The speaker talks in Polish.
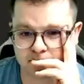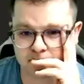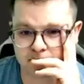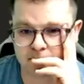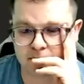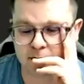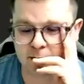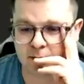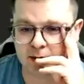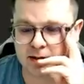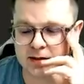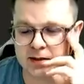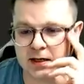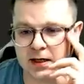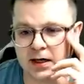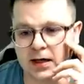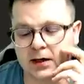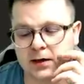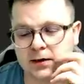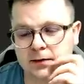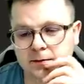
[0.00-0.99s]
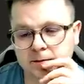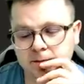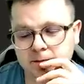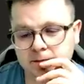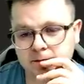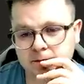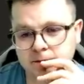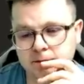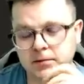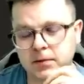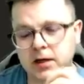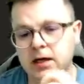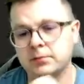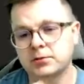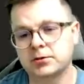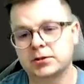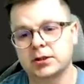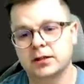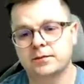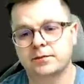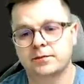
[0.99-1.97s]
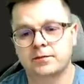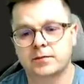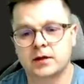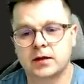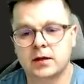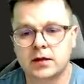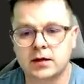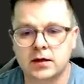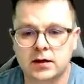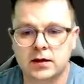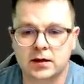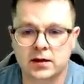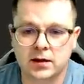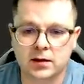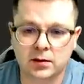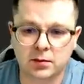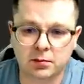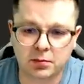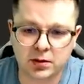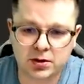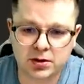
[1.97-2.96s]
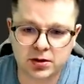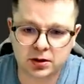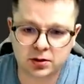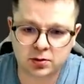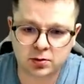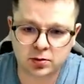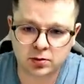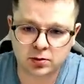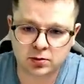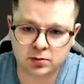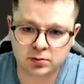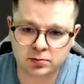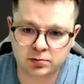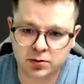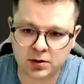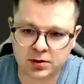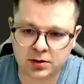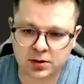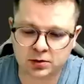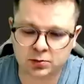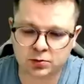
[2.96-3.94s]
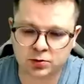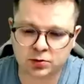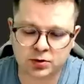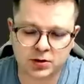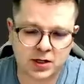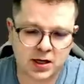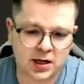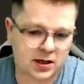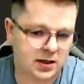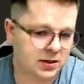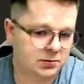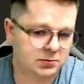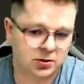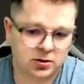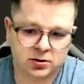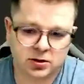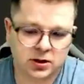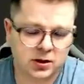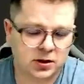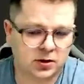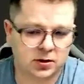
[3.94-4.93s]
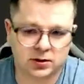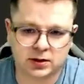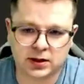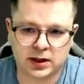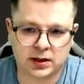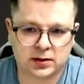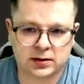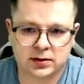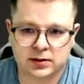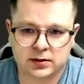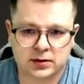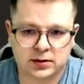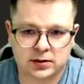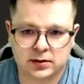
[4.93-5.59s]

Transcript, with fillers: No bez jaj. Mam cię. Bicie tu, bicie tu z szachem. No tylko tak.